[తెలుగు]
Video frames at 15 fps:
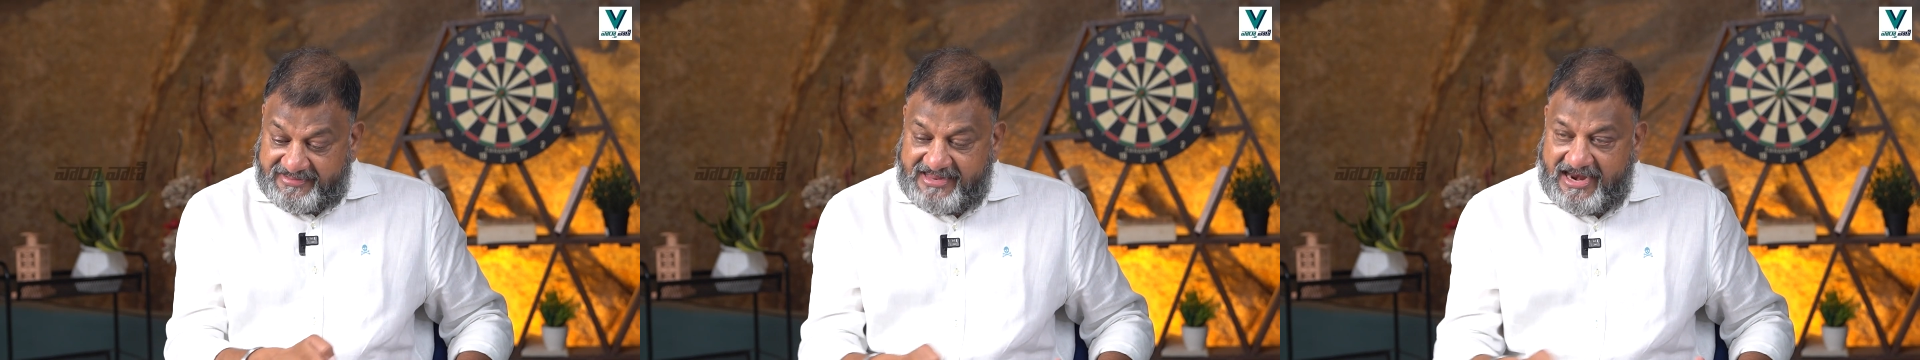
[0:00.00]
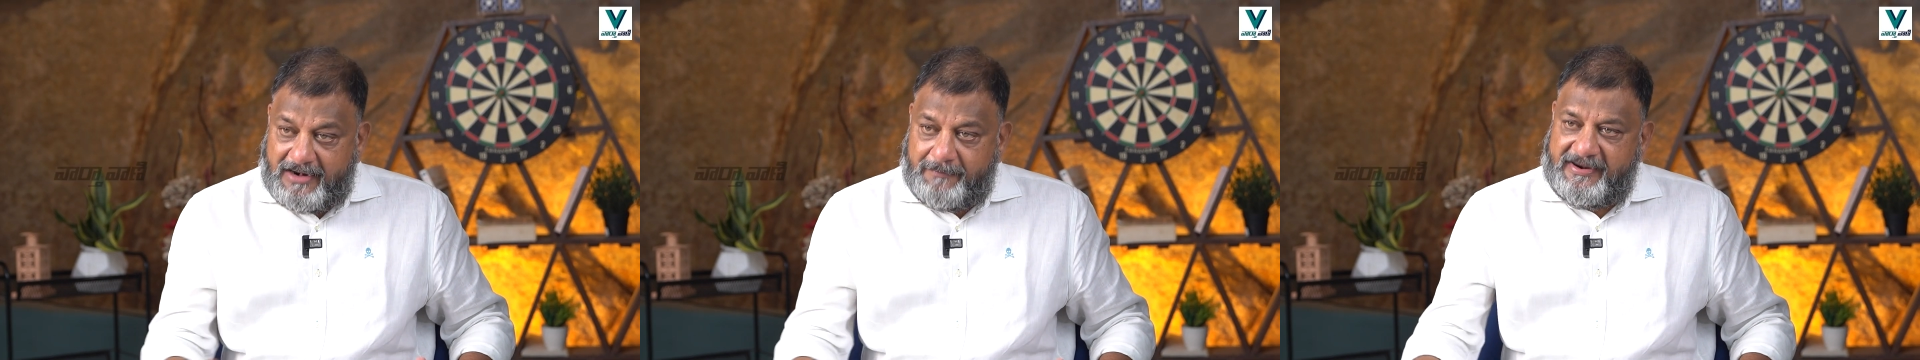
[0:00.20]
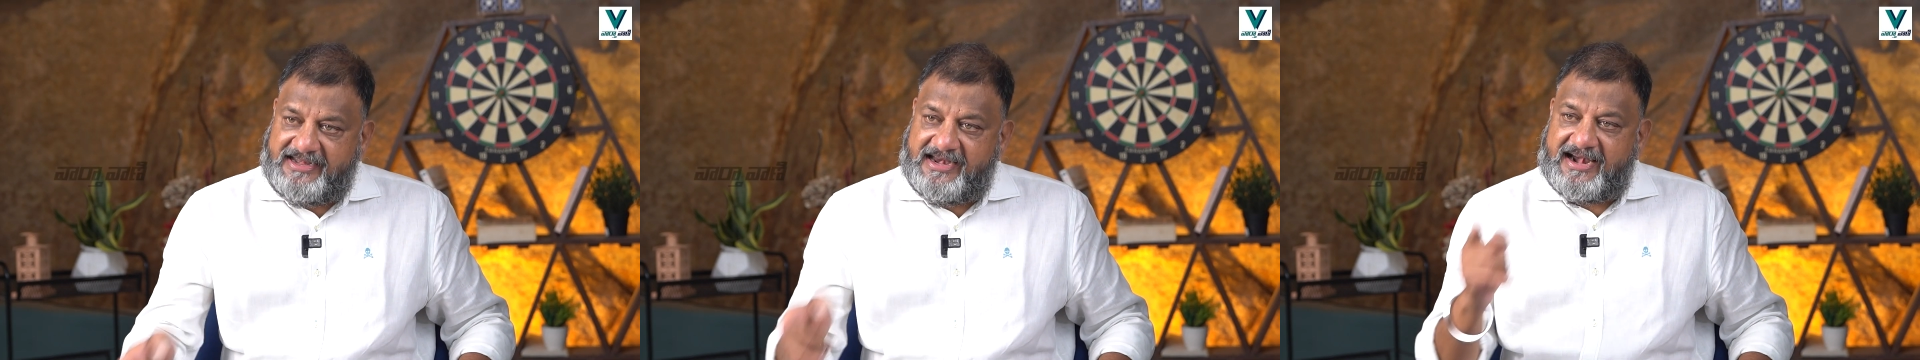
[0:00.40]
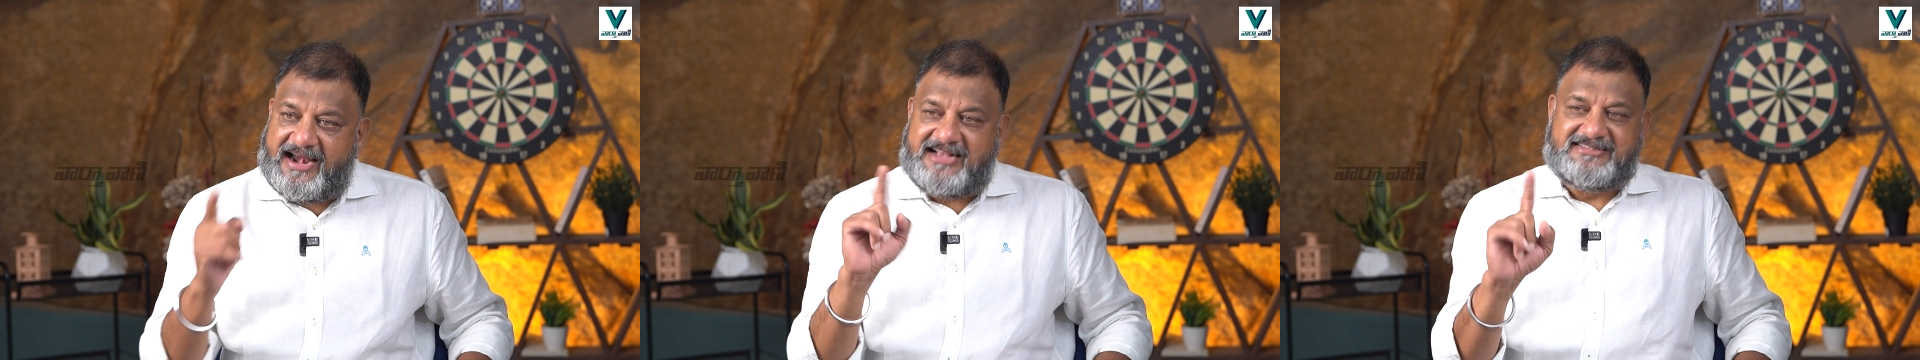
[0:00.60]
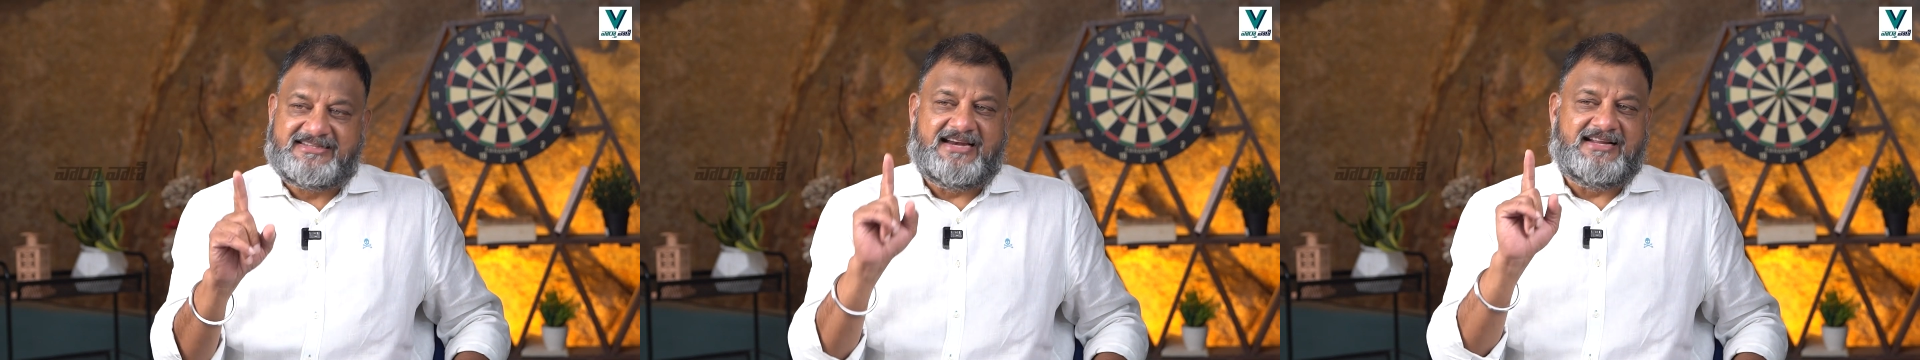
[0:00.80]
పదేళ్ళు బట్టి
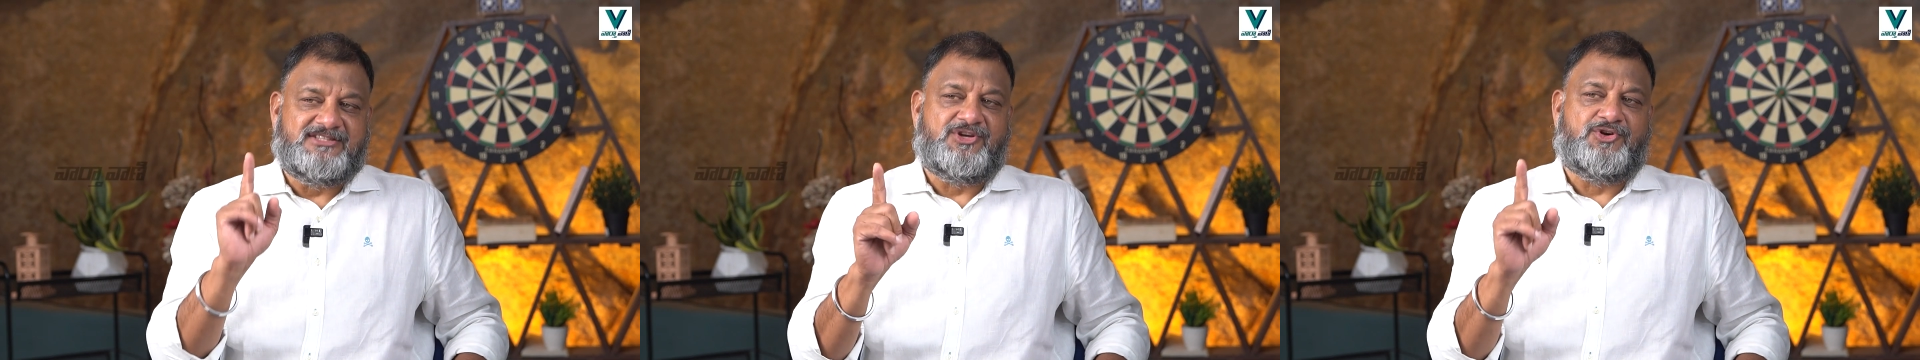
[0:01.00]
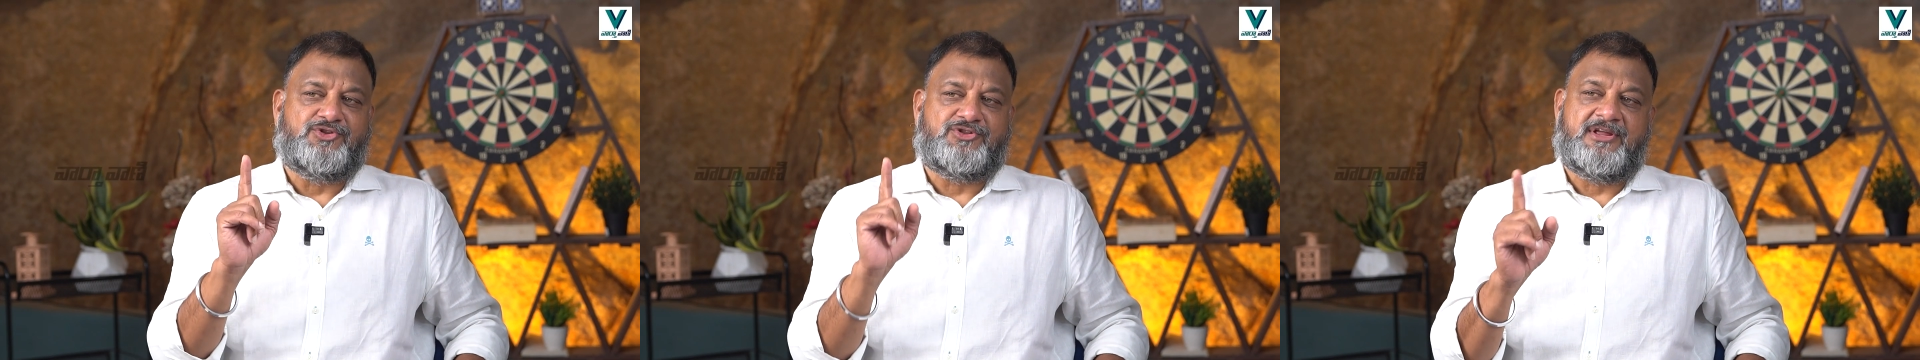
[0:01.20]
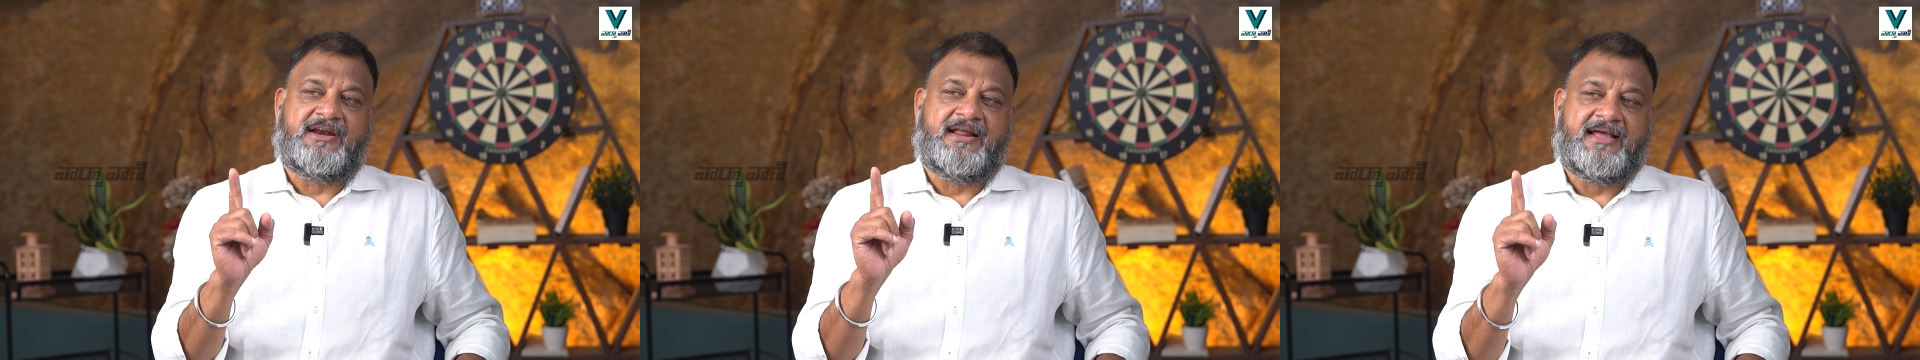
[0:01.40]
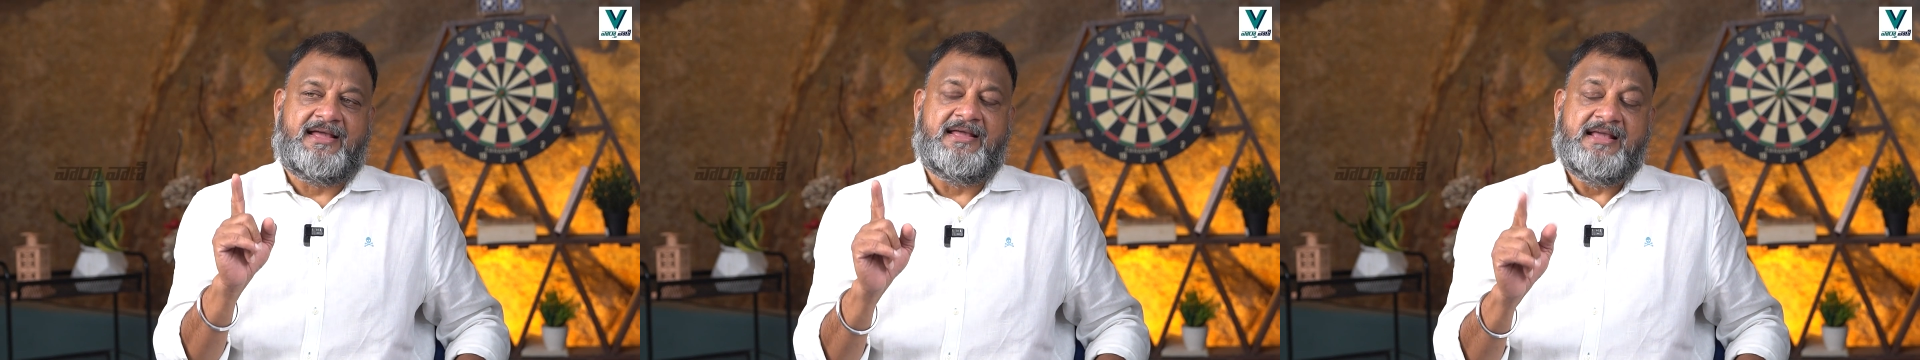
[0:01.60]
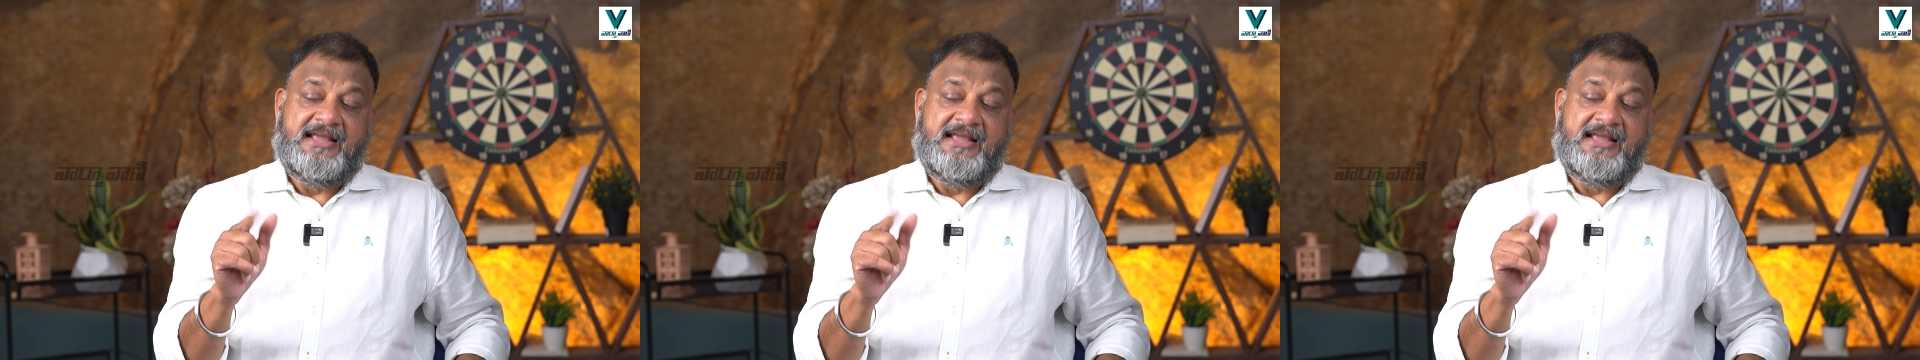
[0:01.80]
రాష్ట్రానికి జరుగుతున్న